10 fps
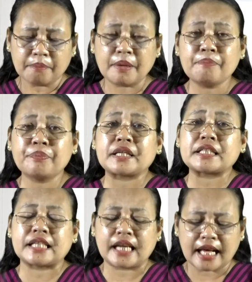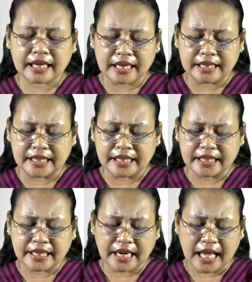mempersilahkan
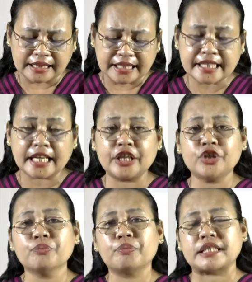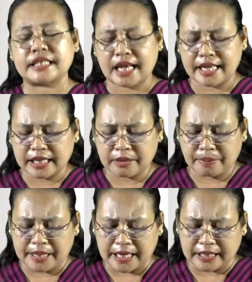diri dan hatinya hidup percaya
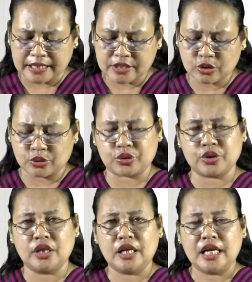kepada Kristus.